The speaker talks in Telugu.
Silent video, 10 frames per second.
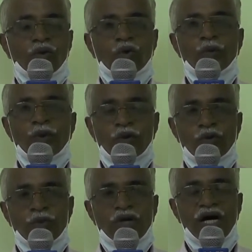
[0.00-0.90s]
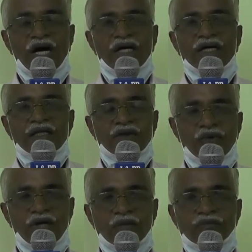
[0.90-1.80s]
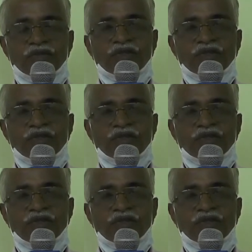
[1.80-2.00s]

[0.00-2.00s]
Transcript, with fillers: గ్రూపులు గ్రూపులుగా ఇవ్వడం